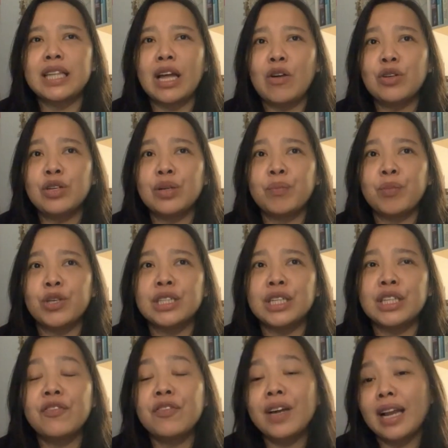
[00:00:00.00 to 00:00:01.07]
tahu
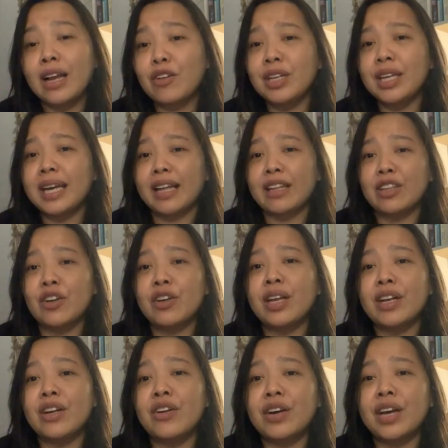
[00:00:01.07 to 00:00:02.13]
positif kan aku di kantor
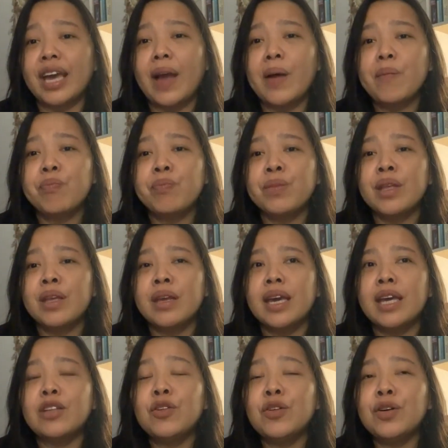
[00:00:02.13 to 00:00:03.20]
ya dok ya. Hmm. -hmm.
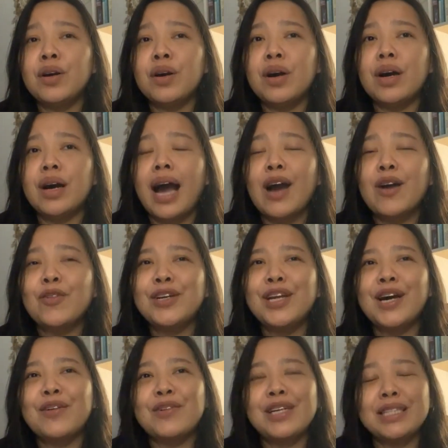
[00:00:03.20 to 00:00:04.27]
Itu aku
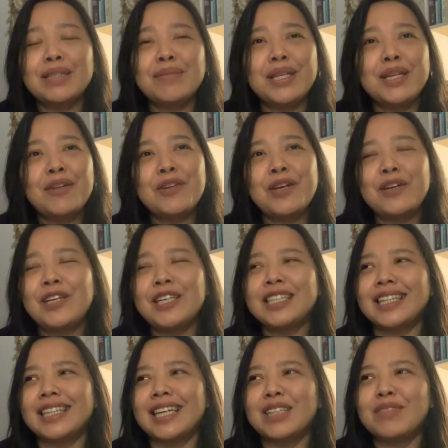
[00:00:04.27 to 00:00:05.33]
udah udah sebenarnya udah udah
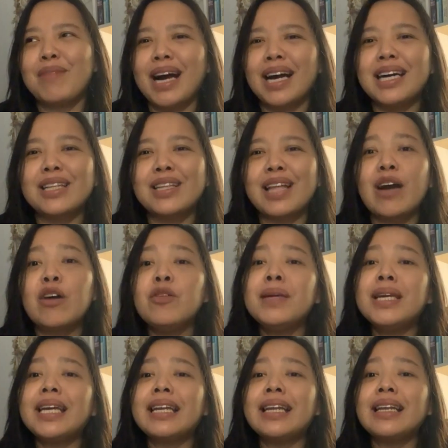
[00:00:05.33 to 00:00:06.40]
stres banget. Aku
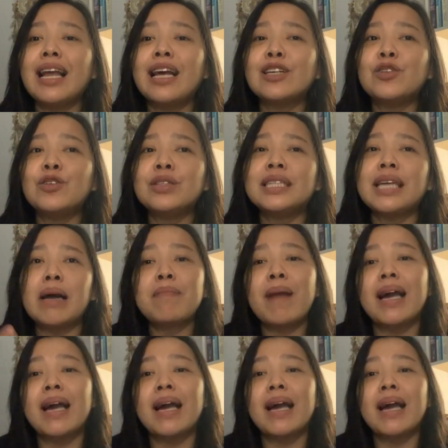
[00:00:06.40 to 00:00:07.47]
mikirin langsung
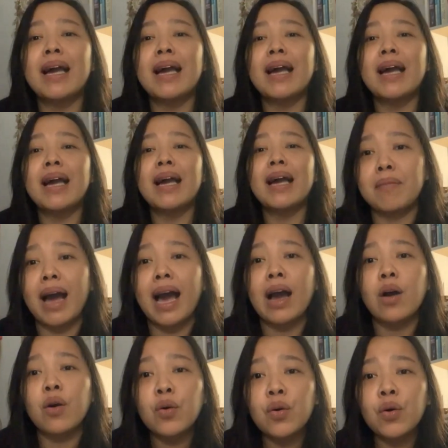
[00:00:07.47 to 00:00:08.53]
siapa aja yang kontak sama
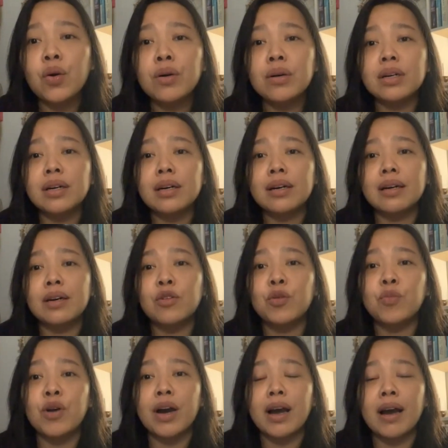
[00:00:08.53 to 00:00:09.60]
aku, uh,
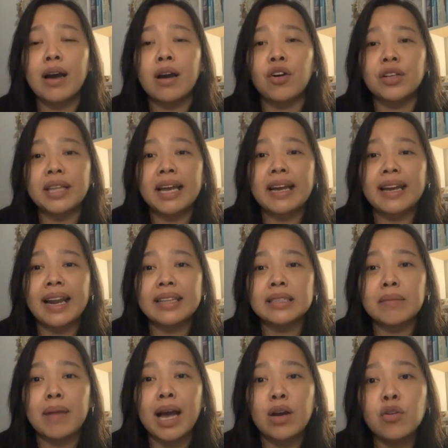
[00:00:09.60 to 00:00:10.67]
hubung hmm. uh, kontak erat
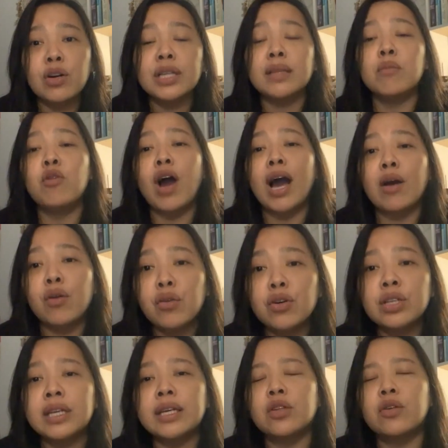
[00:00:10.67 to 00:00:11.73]
sama aku, ketemu aku
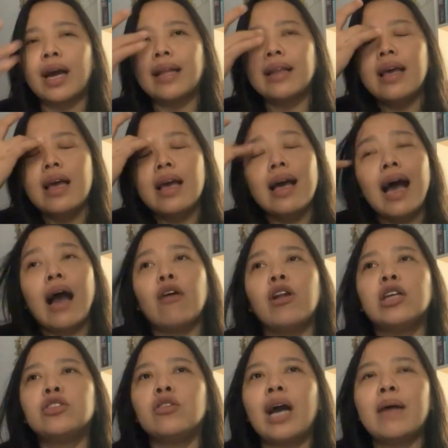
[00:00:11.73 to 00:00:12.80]
gitu kan. Aku
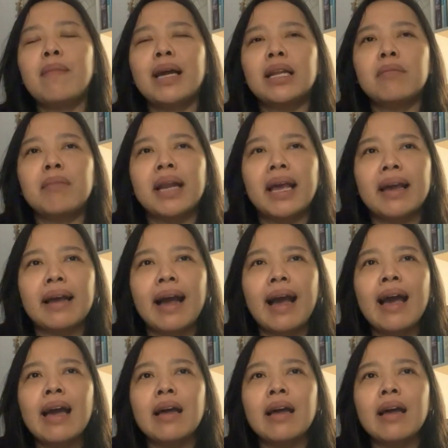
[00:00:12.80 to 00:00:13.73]
langsung kabarin mereka